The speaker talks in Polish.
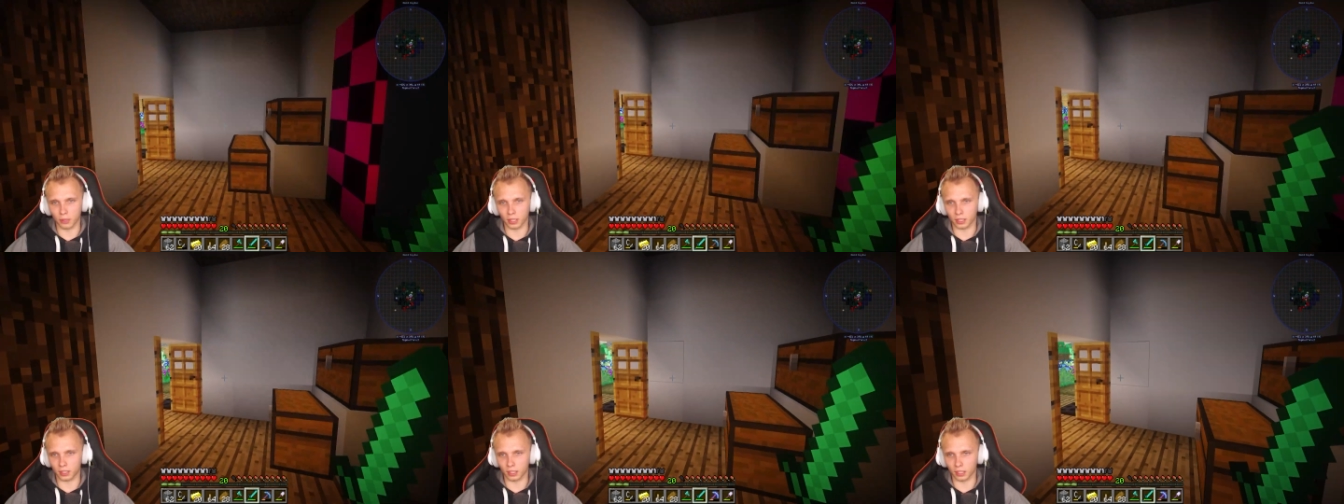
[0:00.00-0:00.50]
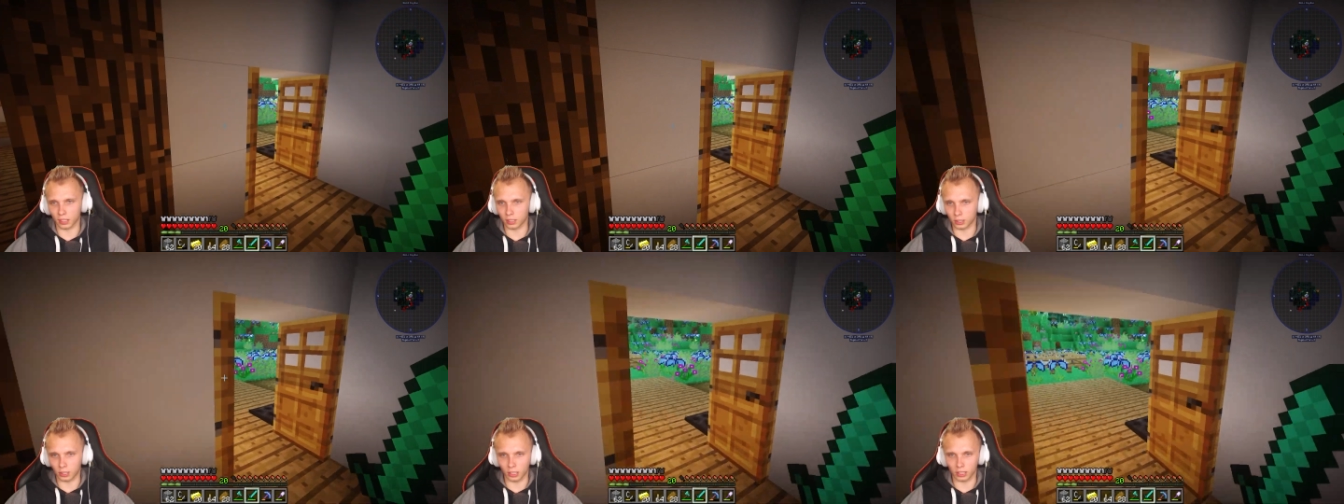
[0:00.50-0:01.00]
czy ja chcę jednak na
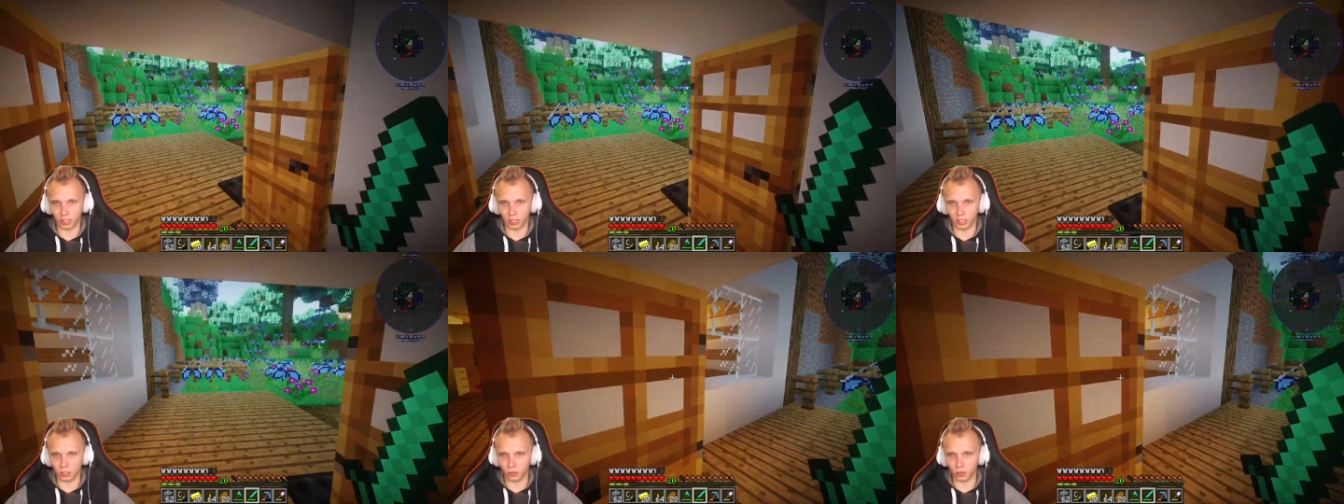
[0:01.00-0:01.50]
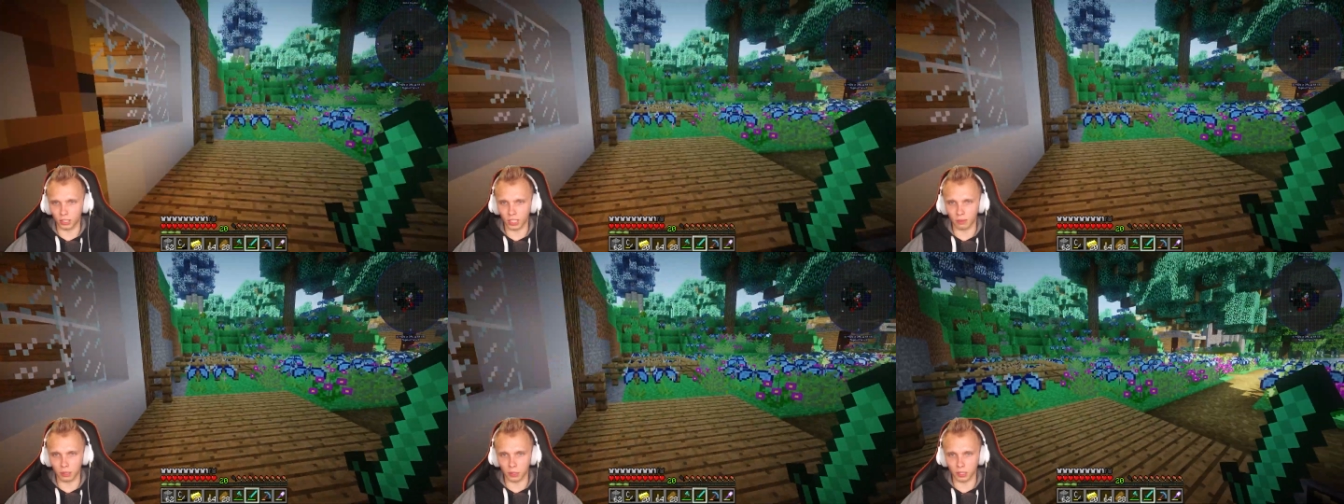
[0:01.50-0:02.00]
tych shaderach grać.
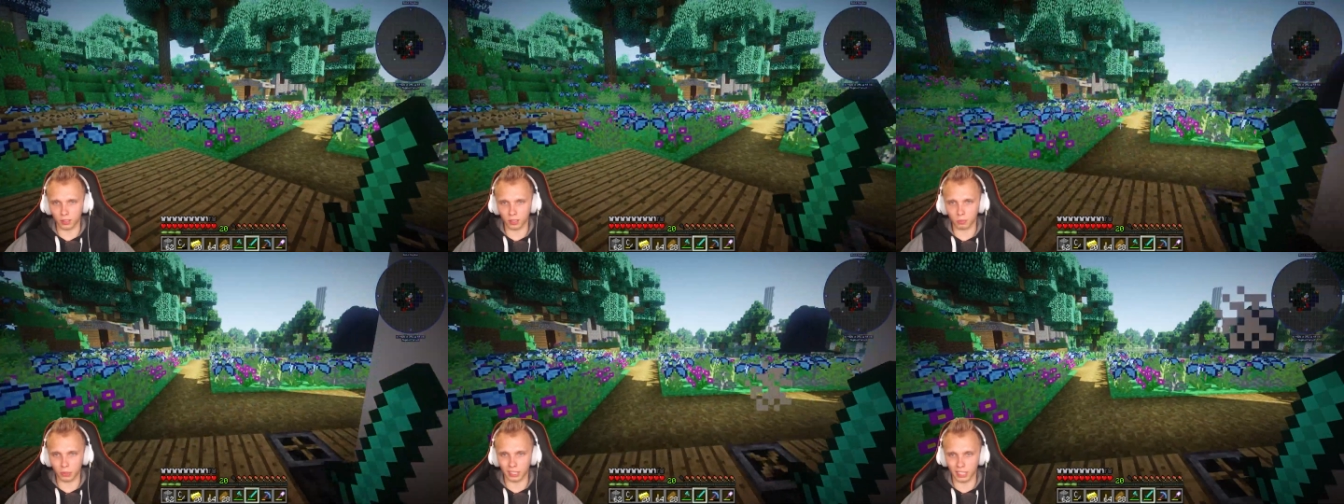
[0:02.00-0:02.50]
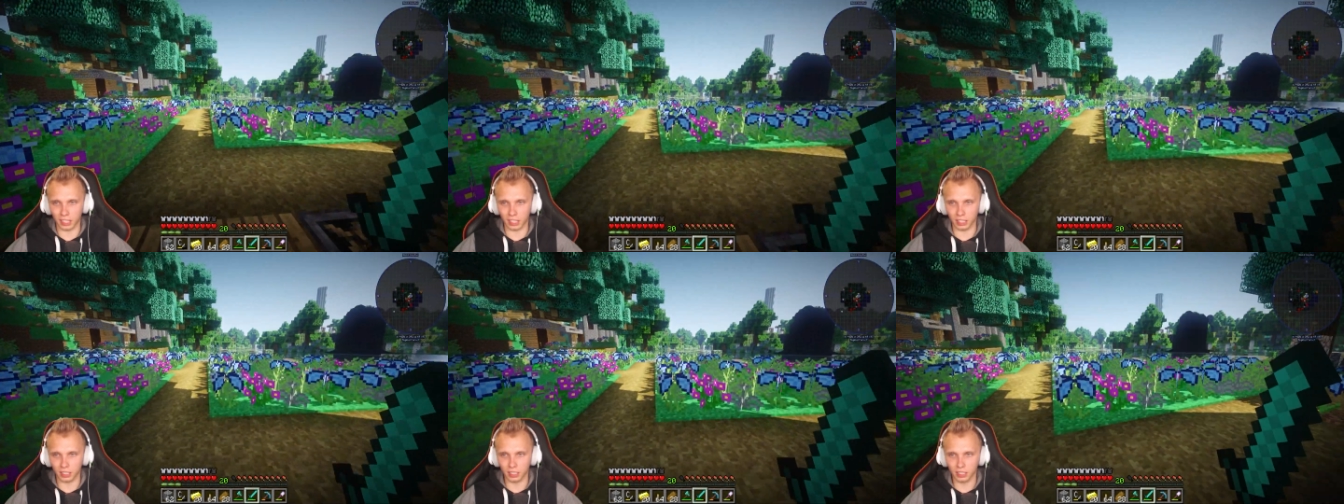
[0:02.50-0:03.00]
Windę mamy, teraz pytanie.